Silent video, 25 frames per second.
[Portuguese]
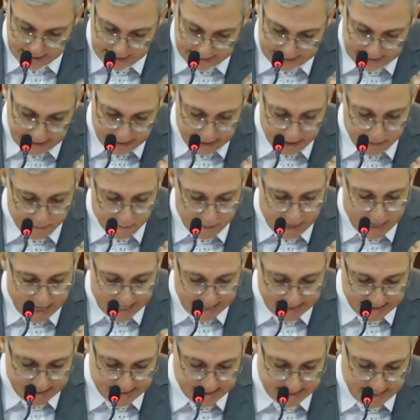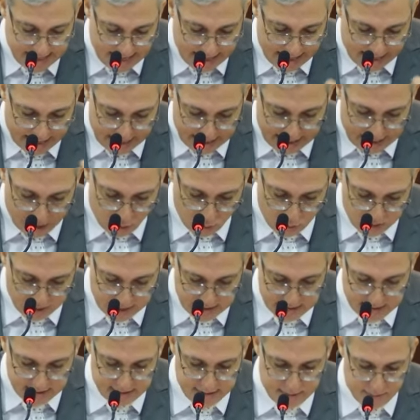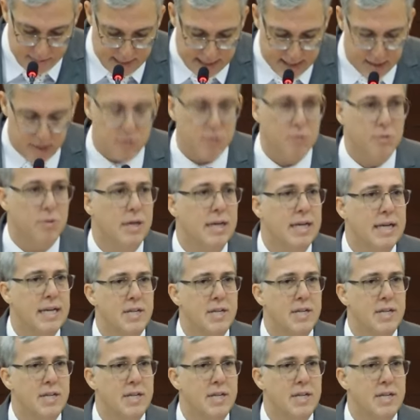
ter mais reconhecimento.